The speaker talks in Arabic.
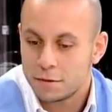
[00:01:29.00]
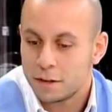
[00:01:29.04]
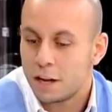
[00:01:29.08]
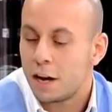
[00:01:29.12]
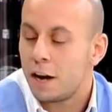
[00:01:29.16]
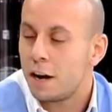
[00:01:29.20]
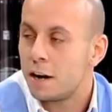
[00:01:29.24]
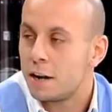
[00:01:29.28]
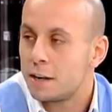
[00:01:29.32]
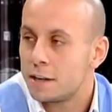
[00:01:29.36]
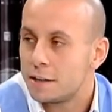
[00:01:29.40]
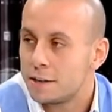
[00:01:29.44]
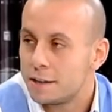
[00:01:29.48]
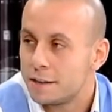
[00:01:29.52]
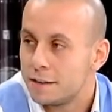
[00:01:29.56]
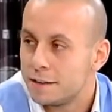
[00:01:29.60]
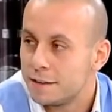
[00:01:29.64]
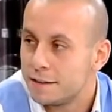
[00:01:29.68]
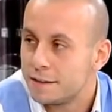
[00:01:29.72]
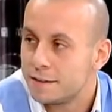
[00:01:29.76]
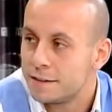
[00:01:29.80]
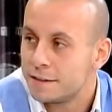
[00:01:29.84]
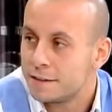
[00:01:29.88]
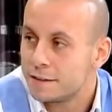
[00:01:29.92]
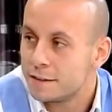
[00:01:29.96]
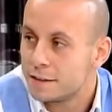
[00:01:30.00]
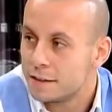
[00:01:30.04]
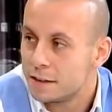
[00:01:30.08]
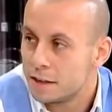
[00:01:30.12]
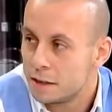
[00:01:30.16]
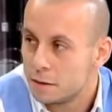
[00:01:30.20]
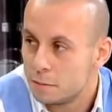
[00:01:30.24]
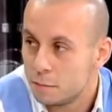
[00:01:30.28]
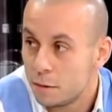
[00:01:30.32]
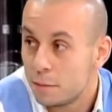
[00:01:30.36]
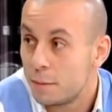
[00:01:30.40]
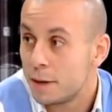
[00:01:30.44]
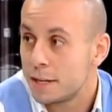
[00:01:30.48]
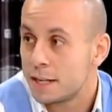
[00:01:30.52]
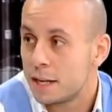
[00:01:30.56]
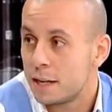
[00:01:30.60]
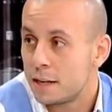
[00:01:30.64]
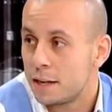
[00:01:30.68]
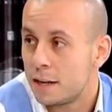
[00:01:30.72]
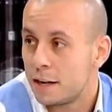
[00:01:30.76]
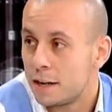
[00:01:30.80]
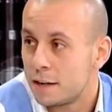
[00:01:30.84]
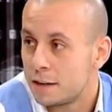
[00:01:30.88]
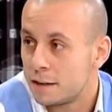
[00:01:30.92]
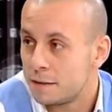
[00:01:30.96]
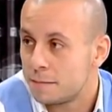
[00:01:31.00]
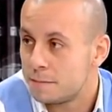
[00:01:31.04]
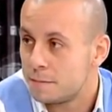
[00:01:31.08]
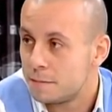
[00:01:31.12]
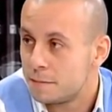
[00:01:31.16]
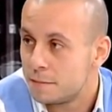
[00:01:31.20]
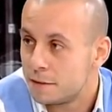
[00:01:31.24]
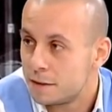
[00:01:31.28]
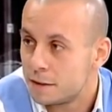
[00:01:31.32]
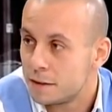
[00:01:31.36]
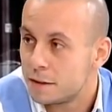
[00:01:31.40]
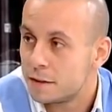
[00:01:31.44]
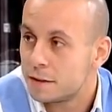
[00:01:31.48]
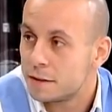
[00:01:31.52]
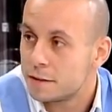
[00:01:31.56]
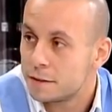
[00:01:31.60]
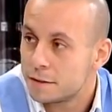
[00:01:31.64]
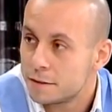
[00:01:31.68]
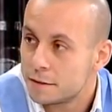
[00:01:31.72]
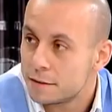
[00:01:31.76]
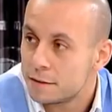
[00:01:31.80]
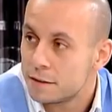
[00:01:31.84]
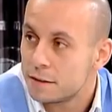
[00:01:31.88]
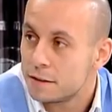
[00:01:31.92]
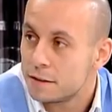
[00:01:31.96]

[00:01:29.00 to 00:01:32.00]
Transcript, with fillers: لحالي ببعد عن العالم طيب آه,